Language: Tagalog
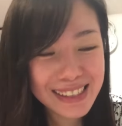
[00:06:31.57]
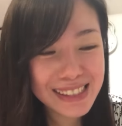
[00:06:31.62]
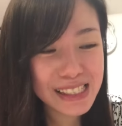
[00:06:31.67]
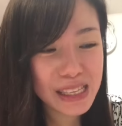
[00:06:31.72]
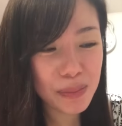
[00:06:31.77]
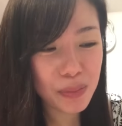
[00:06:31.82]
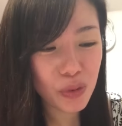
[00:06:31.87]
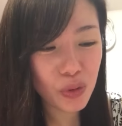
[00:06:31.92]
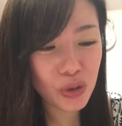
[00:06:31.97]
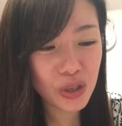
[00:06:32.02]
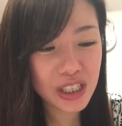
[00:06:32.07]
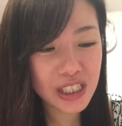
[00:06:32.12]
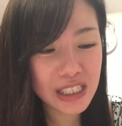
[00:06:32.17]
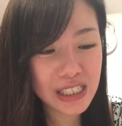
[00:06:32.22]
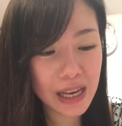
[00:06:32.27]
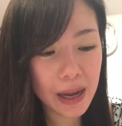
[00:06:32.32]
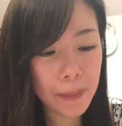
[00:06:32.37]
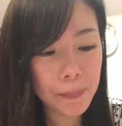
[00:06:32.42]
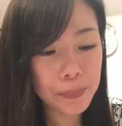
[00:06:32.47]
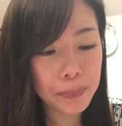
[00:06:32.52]
inistap ko ulit
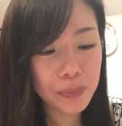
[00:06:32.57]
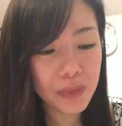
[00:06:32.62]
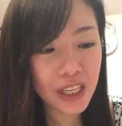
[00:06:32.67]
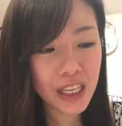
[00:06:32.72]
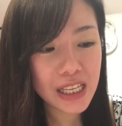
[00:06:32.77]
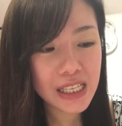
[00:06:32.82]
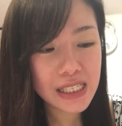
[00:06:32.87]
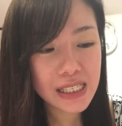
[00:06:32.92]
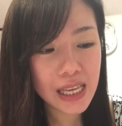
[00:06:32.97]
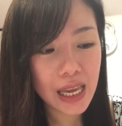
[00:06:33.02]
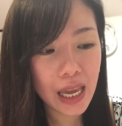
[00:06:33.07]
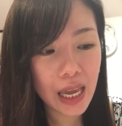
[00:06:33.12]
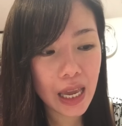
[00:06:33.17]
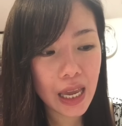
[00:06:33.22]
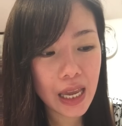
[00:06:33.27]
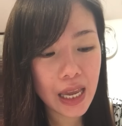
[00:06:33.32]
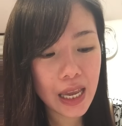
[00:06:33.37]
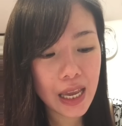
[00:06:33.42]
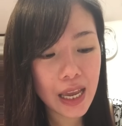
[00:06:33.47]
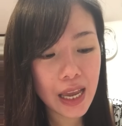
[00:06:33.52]
siya.
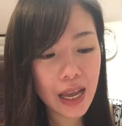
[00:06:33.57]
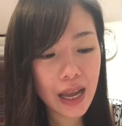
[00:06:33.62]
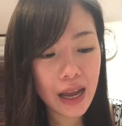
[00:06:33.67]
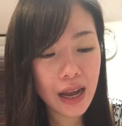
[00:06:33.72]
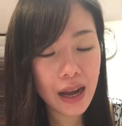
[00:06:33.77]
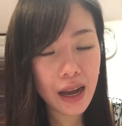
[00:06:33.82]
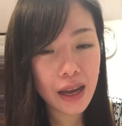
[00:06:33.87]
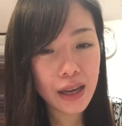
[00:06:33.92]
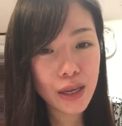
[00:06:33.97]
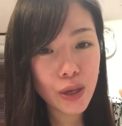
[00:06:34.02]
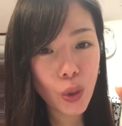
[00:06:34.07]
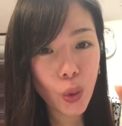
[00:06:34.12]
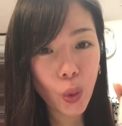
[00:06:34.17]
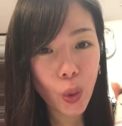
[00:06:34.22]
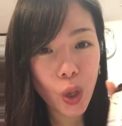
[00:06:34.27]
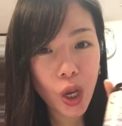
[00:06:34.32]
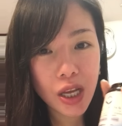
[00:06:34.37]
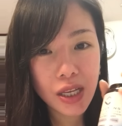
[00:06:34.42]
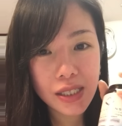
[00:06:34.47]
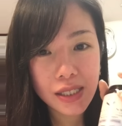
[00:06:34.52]
Kasi, ang ayoko
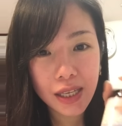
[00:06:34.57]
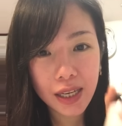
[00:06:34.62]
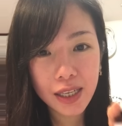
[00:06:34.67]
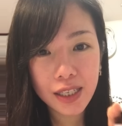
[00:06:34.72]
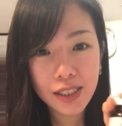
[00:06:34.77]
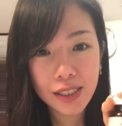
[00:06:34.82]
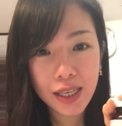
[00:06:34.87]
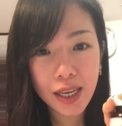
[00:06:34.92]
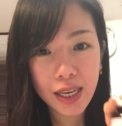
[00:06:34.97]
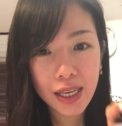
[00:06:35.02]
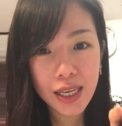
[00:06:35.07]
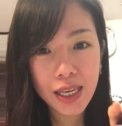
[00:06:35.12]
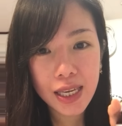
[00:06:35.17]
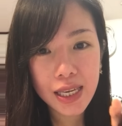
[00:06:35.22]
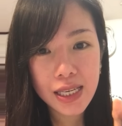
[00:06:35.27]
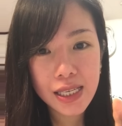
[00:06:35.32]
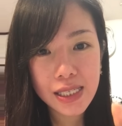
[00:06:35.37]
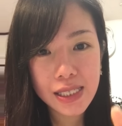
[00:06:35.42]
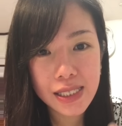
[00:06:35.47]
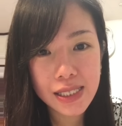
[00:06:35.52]
lang sa kanya
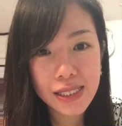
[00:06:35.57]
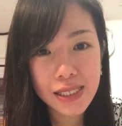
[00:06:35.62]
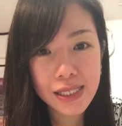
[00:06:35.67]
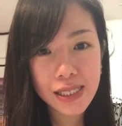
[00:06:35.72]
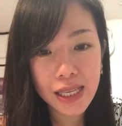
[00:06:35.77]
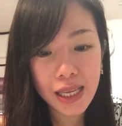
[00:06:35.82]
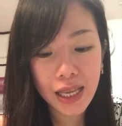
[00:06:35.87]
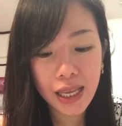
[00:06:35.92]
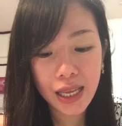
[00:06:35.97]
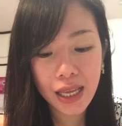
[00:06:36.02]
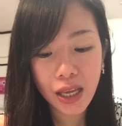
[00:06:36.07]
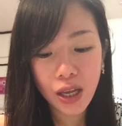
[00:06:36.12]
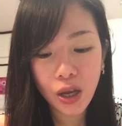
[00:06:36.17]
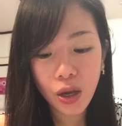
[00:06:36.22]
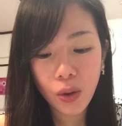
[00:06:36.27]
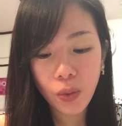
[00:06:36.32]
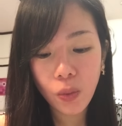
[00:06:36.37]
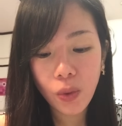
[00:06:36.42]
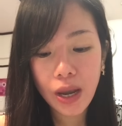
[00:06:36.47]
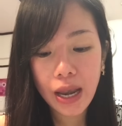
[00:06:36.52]
is,
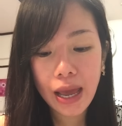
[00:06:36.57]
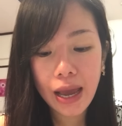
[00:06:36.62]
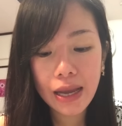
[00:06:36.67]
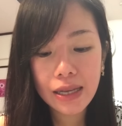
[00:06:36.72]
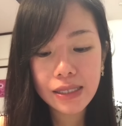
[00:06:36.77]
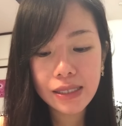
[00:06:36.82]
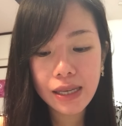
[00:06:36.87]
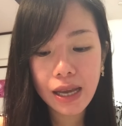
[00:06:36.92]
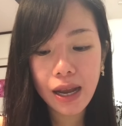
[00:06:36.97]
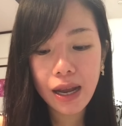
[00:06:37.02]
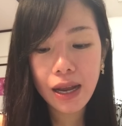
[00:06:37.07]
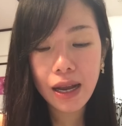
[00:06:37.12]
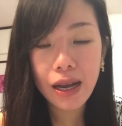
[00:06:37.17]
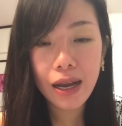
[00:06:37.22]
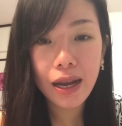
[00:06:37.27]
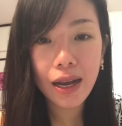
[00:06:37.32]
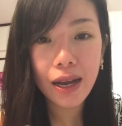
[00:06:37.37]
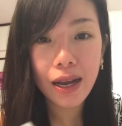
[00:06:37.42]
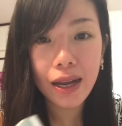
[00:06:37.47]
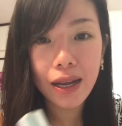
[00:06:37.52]
wala
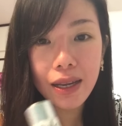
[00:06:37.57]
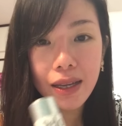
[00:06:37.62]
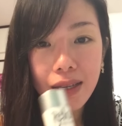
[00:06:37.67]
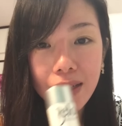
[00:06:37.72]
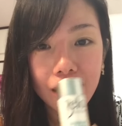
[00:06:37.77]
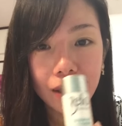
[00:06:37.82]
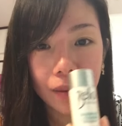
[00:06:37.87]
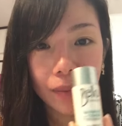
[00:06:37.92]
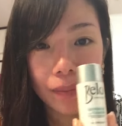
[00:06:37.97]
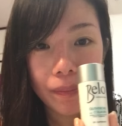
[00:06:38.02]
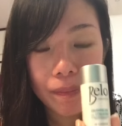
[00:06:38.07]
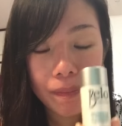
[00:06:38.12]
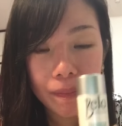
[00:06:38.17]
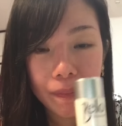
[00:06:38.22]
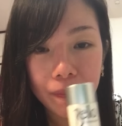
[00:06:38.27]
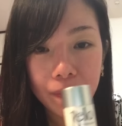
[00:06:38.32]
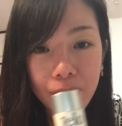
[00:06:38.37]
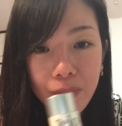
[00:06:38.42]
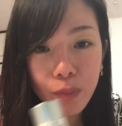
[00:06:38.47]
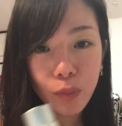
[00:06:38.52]
siyang
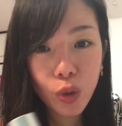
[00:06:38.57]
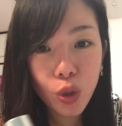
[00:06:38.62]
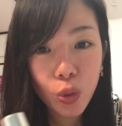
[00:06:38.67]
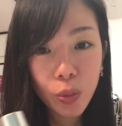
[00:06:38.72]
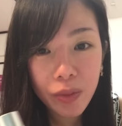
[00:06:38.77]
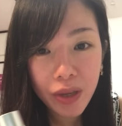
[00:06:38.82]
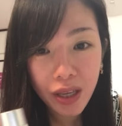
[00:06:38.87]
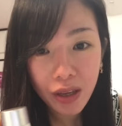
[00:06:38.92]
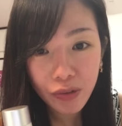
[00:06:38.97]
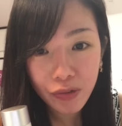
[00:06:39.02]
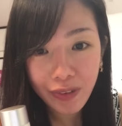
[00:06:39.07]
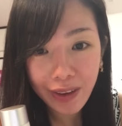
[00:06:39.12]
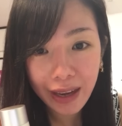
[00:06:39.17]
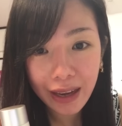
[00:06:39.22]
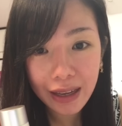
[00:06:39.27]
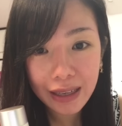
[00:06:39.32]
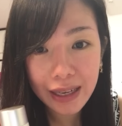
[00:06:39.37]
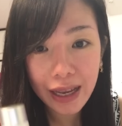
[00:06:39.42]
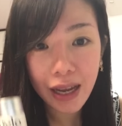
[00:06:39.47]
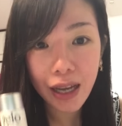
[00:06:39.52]
blooming
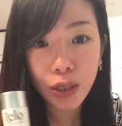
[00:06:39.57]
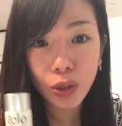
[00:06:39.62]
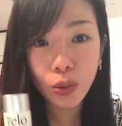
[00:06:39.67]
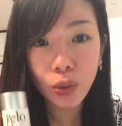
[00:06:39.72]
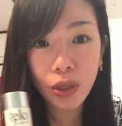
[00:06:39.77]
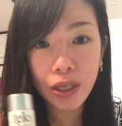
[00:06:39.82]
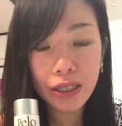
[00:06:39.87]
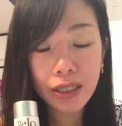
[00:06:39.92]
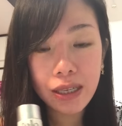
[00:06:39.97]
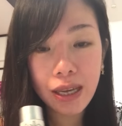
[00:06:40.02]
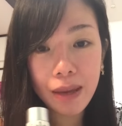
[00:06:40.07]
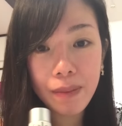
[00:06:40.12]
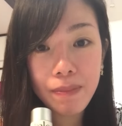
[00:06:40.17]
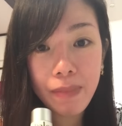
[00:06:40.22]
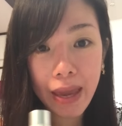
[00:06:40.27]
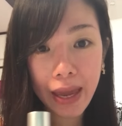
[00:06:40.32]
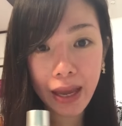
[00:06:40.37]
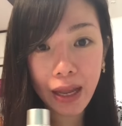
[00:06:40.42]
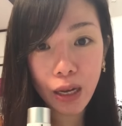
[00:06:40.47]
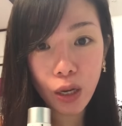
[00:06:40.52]
effect na katulad kay
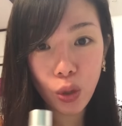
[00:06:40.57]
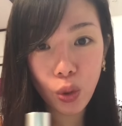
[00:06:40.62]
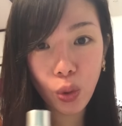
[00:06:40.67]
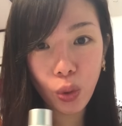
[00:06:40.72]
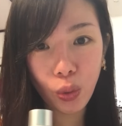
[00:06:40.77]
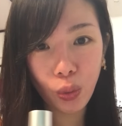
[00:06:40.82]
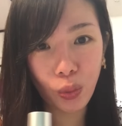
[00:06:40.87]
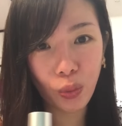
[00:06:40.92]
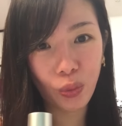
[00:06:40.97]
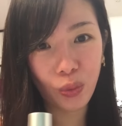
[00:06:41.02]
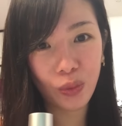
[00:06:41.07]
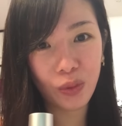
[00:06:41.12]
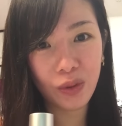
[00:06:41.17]
Bello.